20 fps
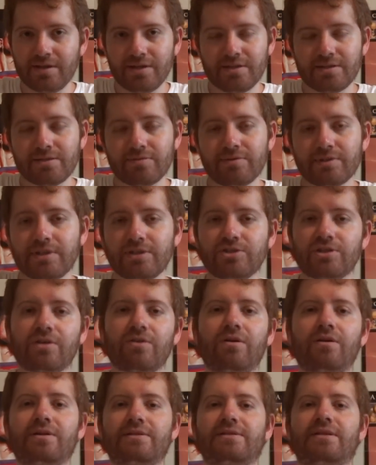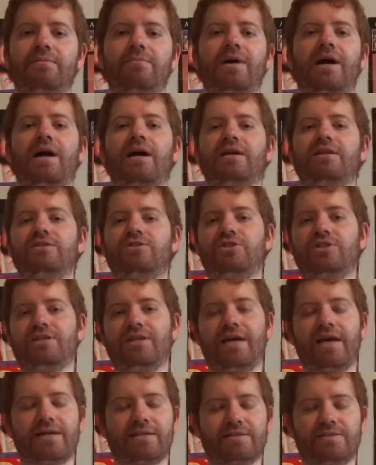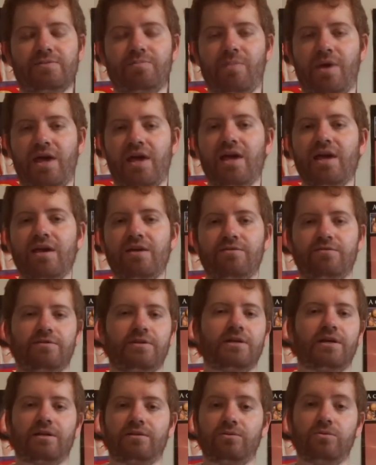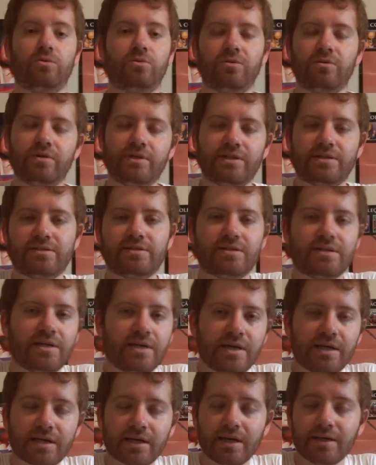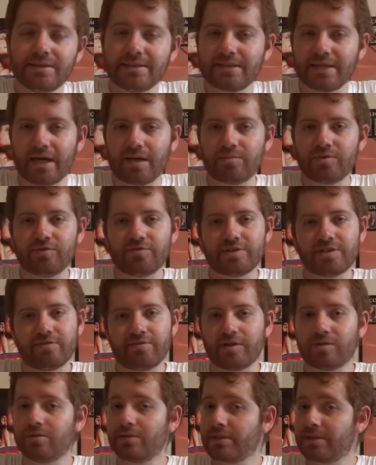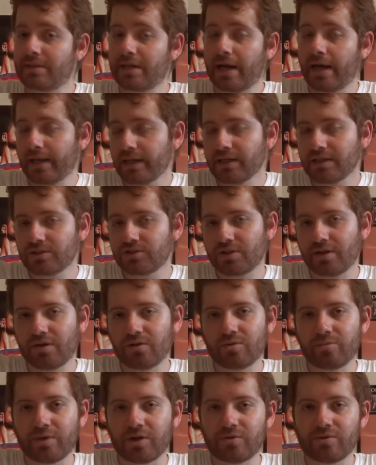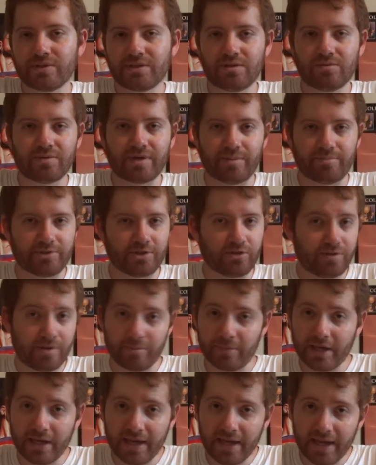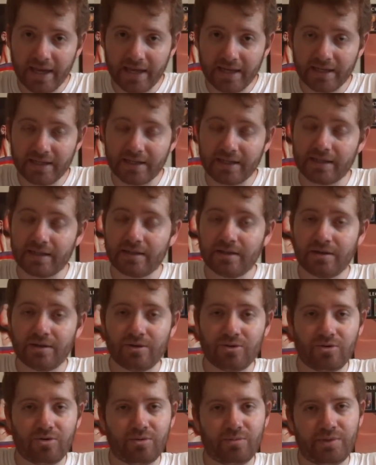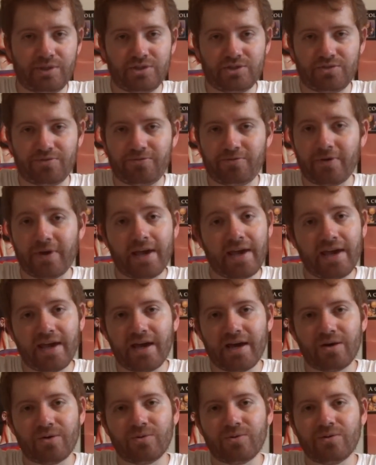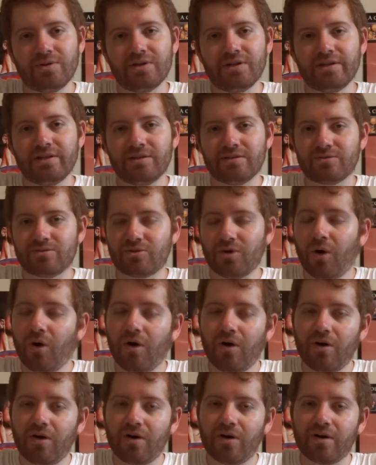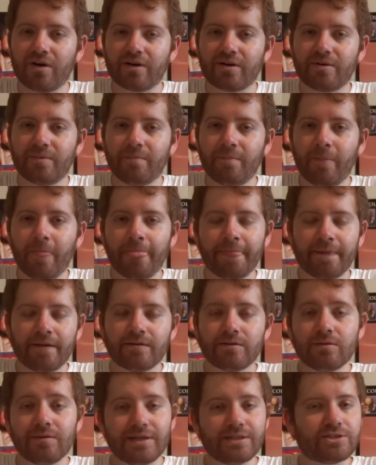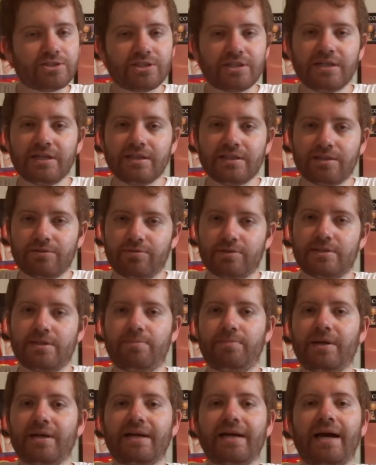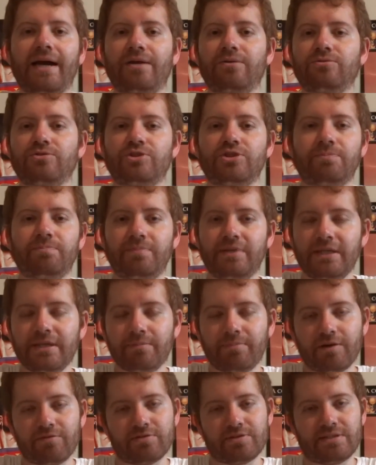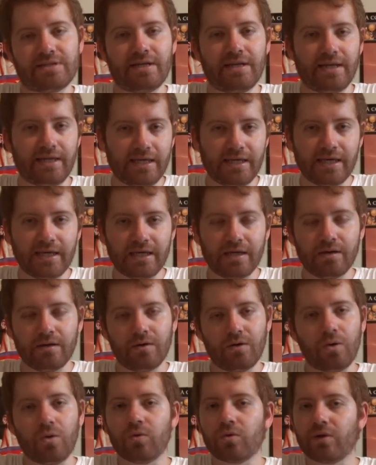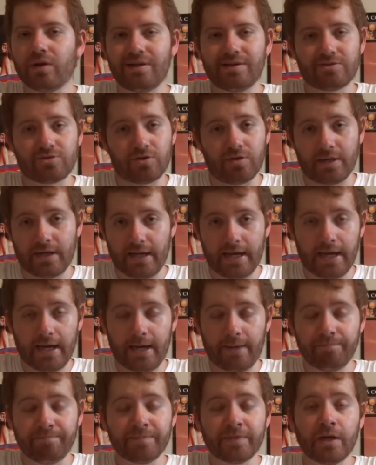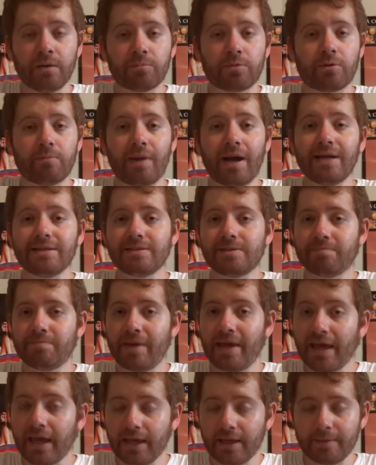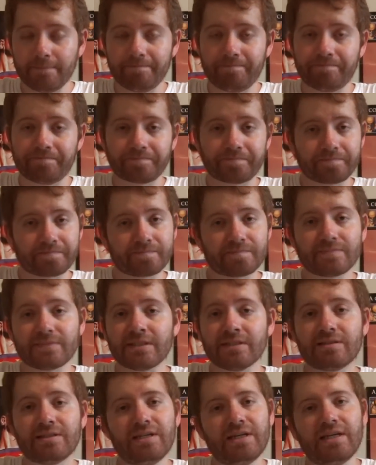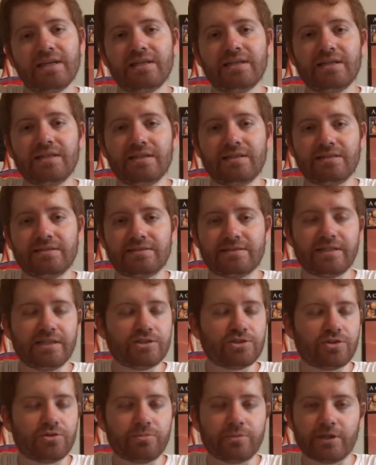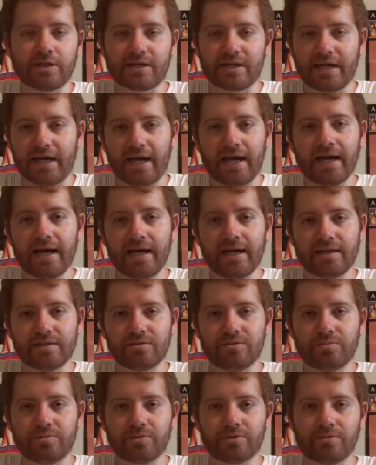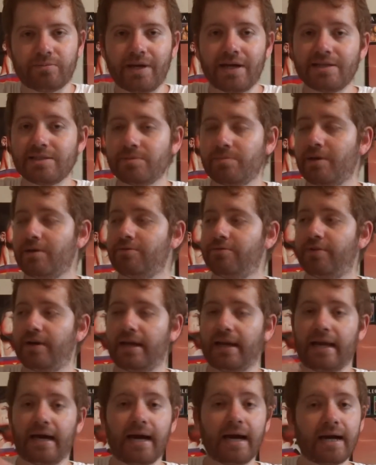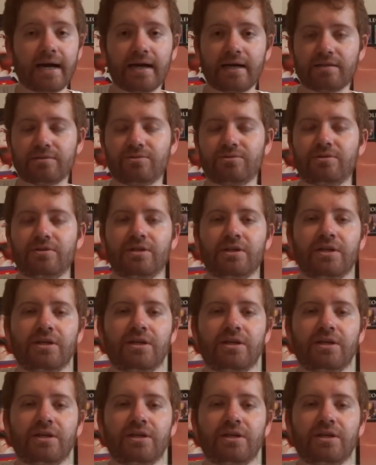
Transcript: Se você já gosta mais de X-Men, Vingadores, quem sabe você vai gostar ali, de ler alguma coisa do Capitão América, Homem de Ferro, Thor. Não adianta você pegar um gibi para você ler ou colecionar, por mais bem que ele esteja no mercado, por mais bem falado,